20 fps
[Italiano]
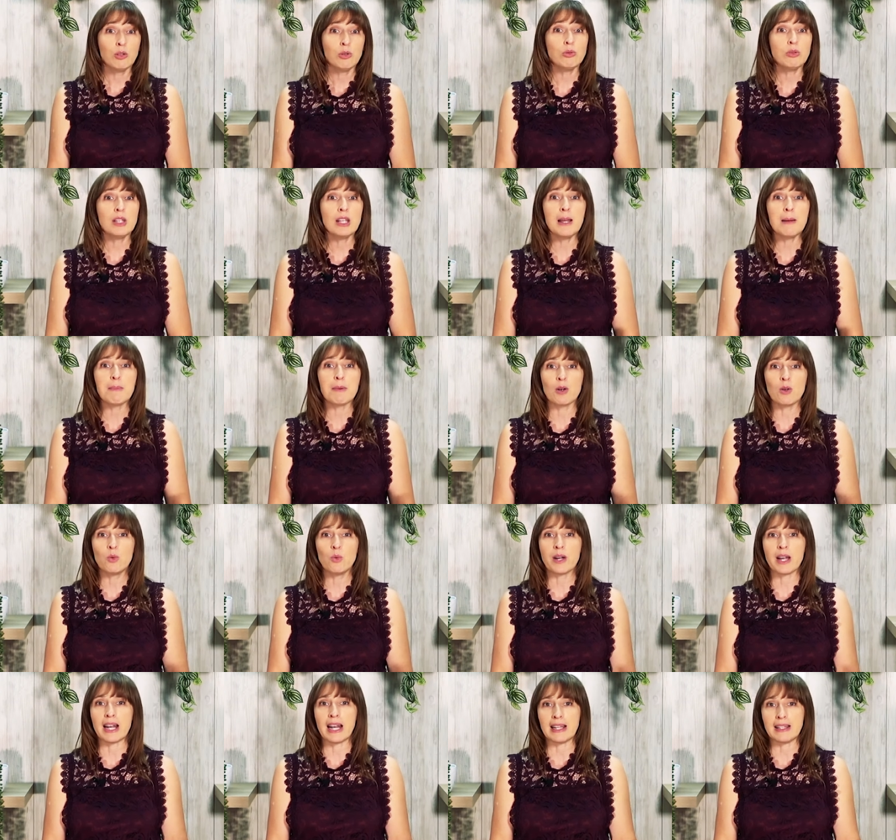tutte le
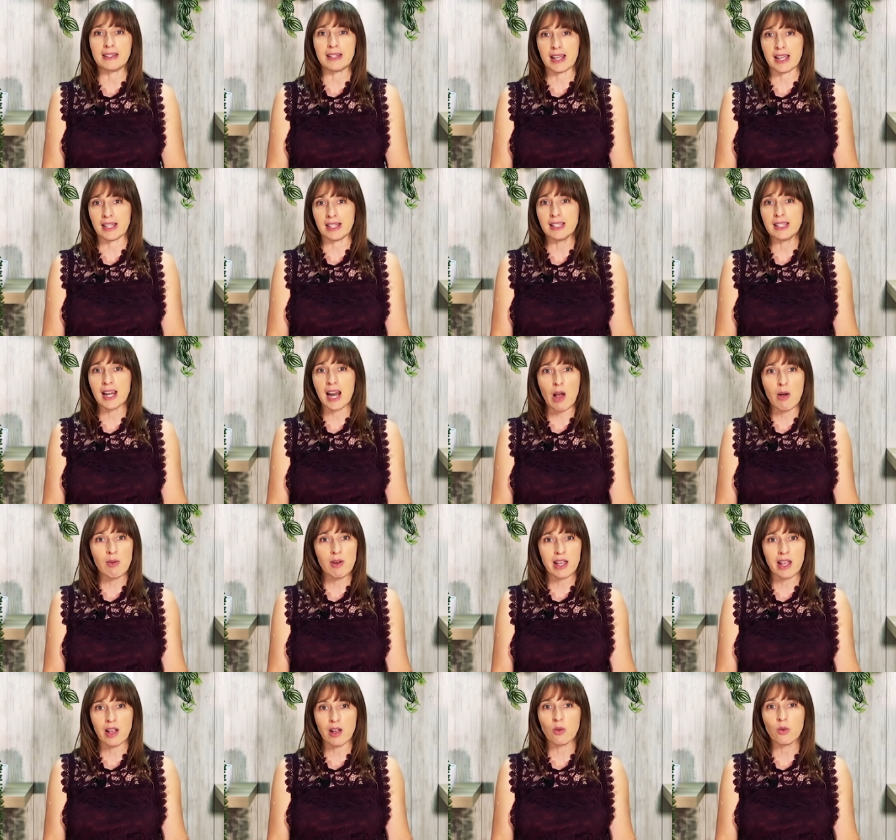prolunghe elettriche ed
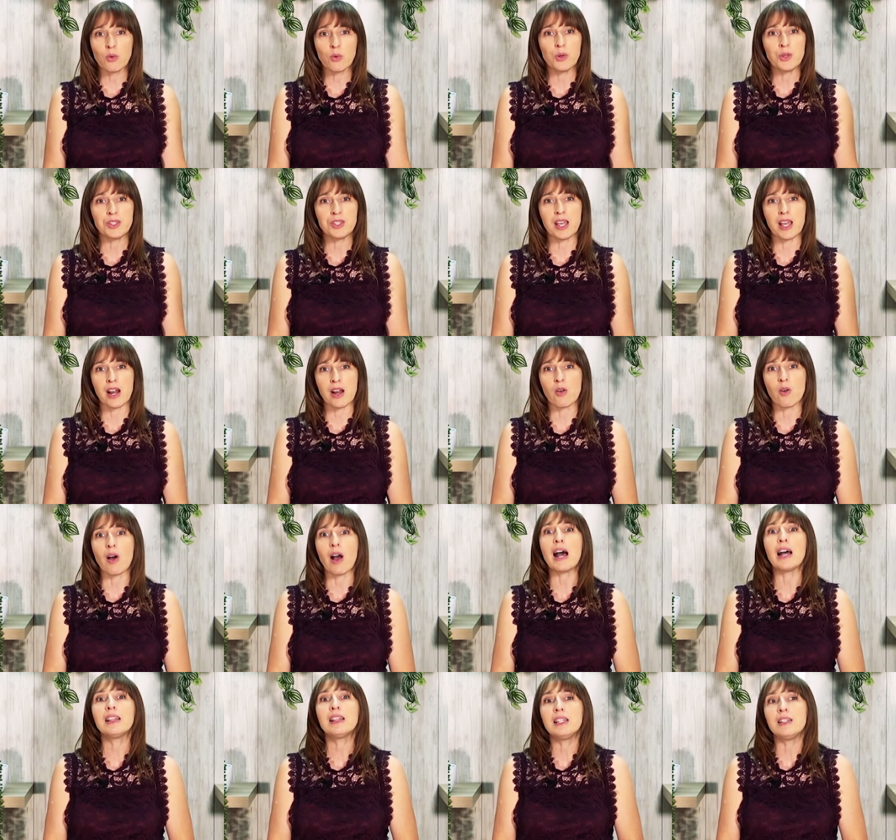idrauliche con cui si
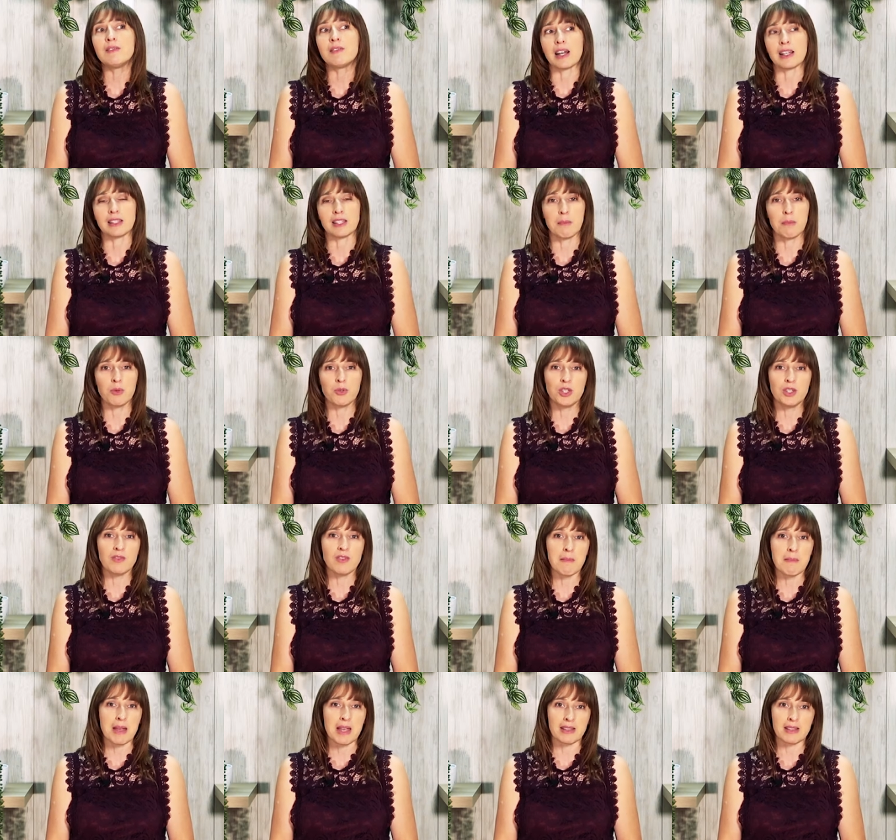erano attivati
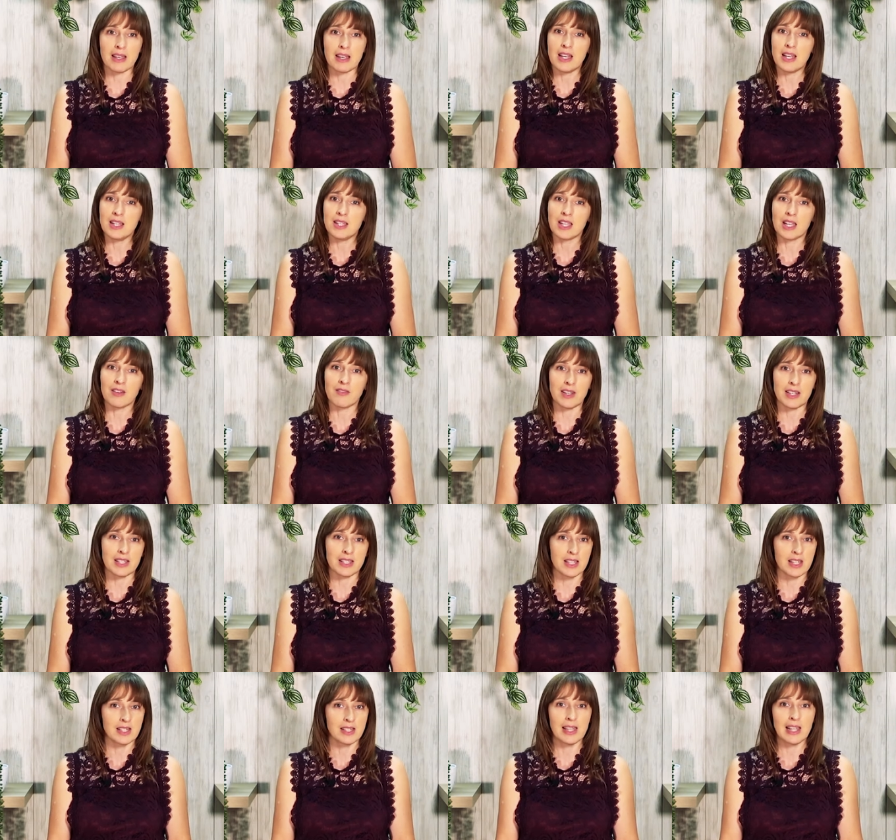abusivamente i
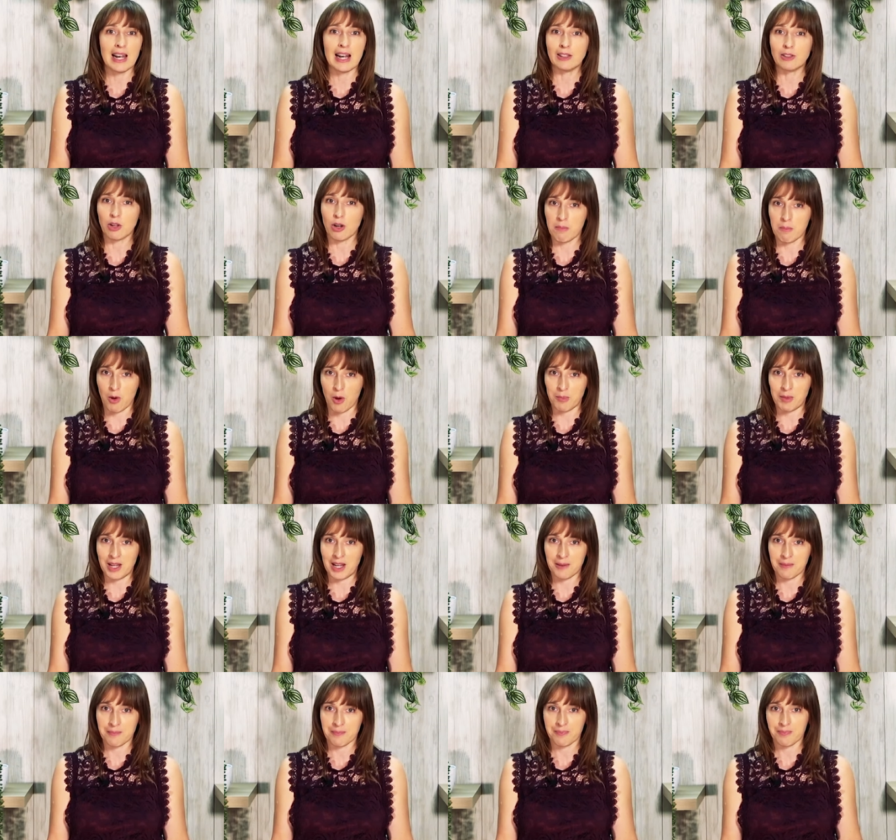servizi dell'altro
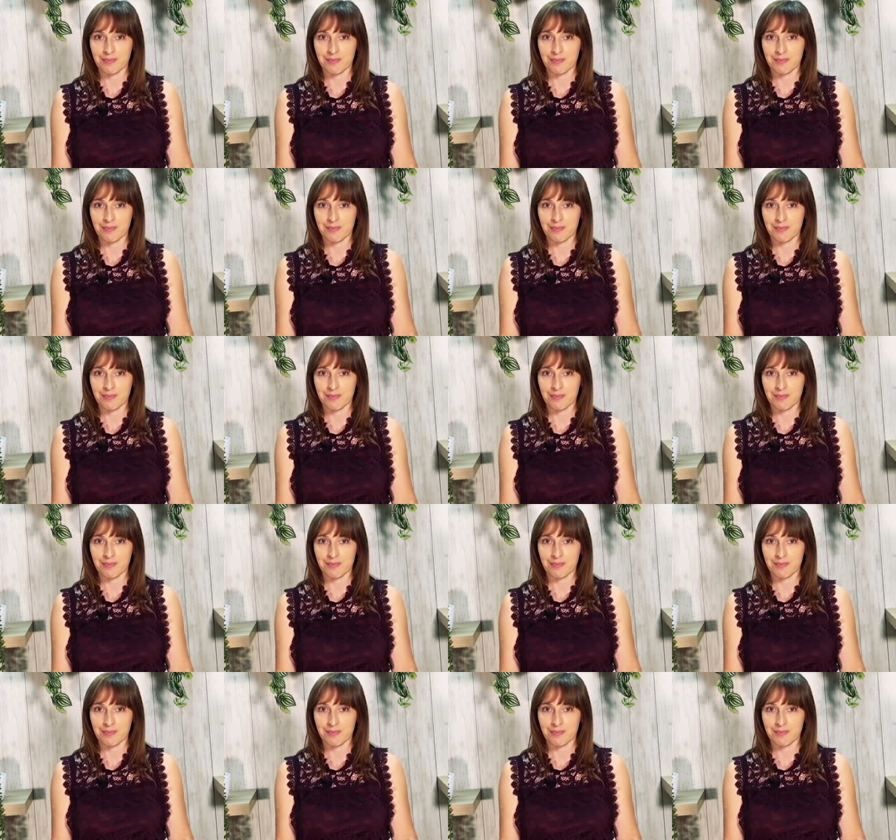immobile.